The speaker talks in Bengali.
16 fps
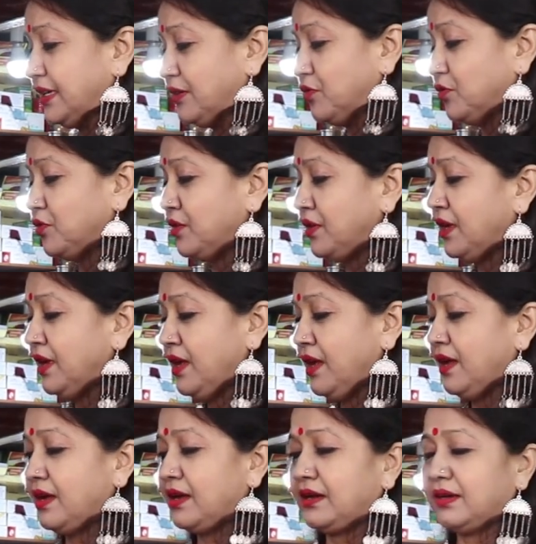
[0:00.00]
লিখুন
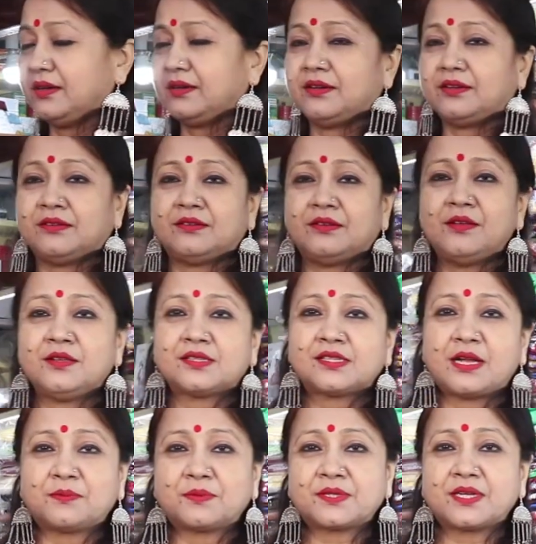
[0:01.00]

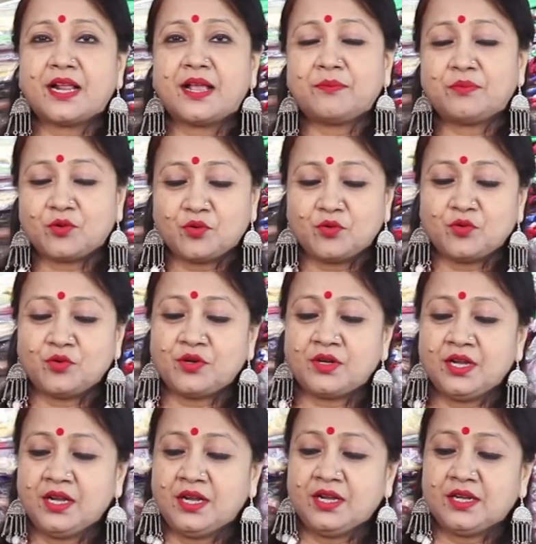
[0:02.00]
সাবস্ক্রাইব করুন
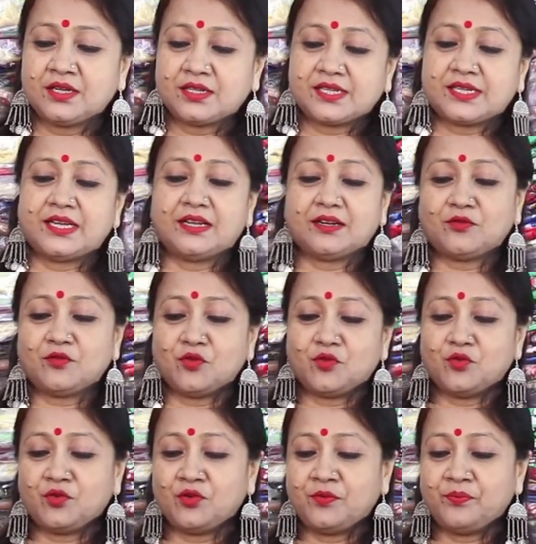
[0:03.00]
শেয়ার
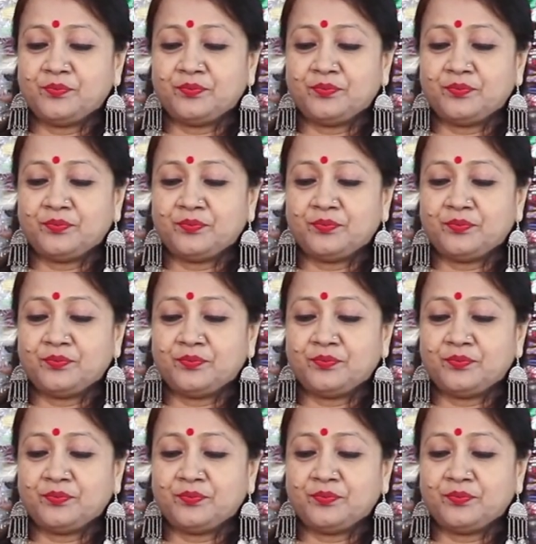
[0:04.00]
করুন